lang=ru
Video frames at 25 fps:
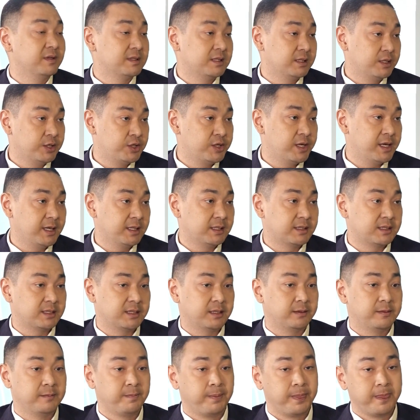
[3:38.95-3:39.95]

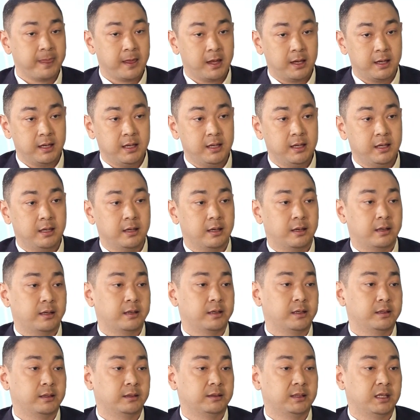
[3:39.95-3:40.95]
возвращается, и,
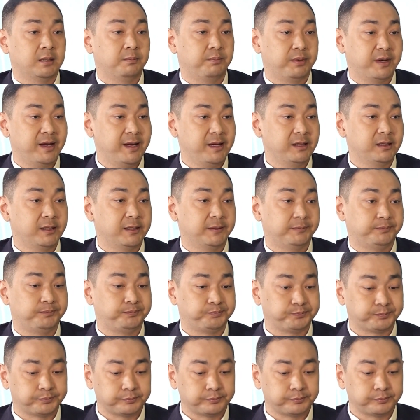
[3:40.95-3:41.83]
э, как правило,